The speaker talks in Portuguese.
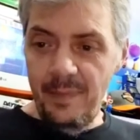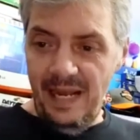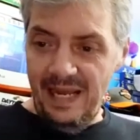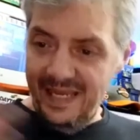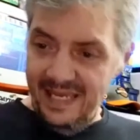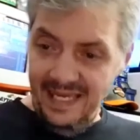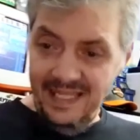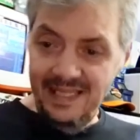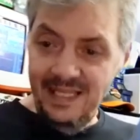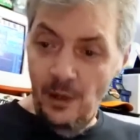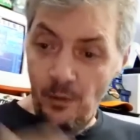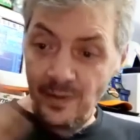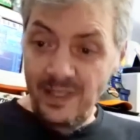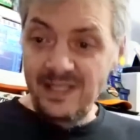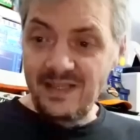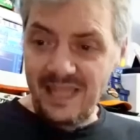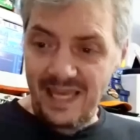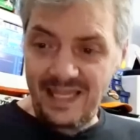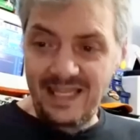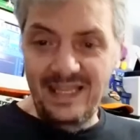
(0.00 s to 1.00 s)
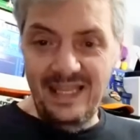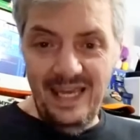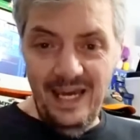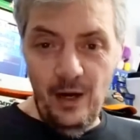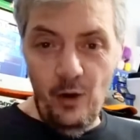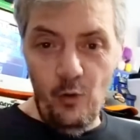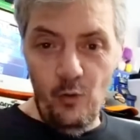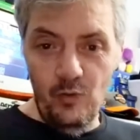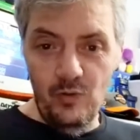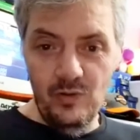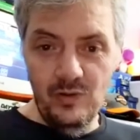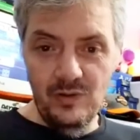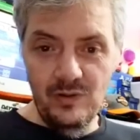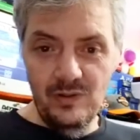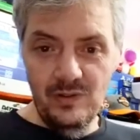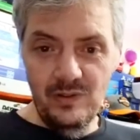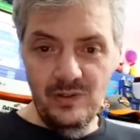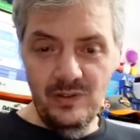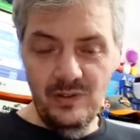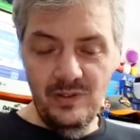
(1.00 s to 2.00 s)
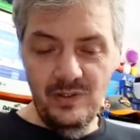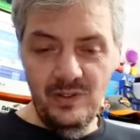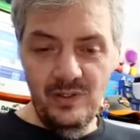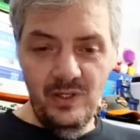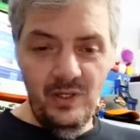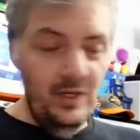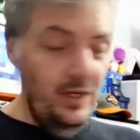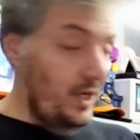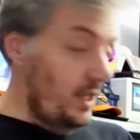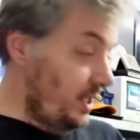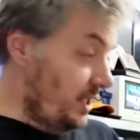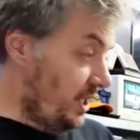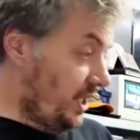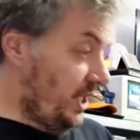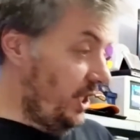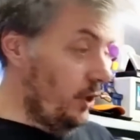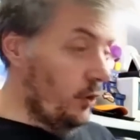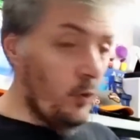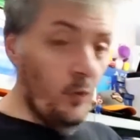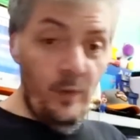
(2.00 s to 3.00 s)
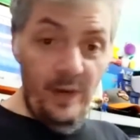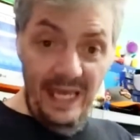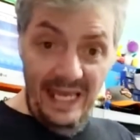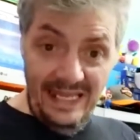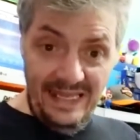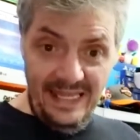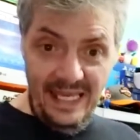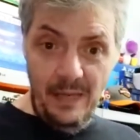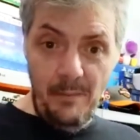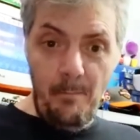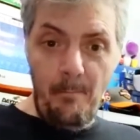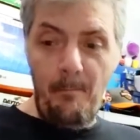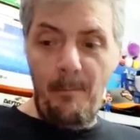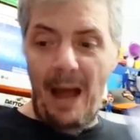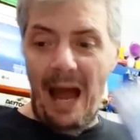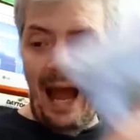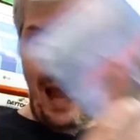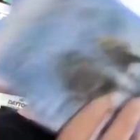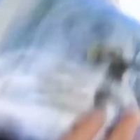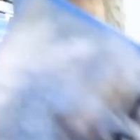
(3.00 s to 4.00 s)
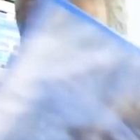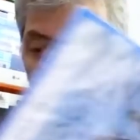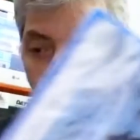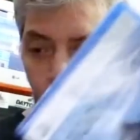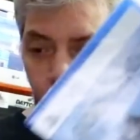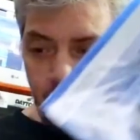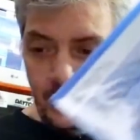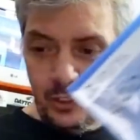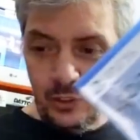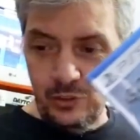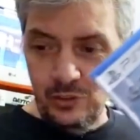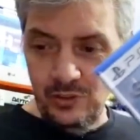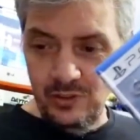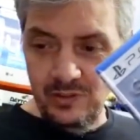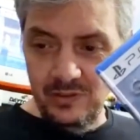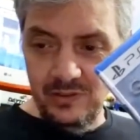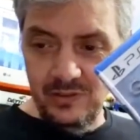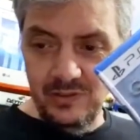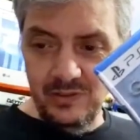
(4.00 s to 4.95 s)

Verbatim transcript: para quem não entendeu que um item paga o outro,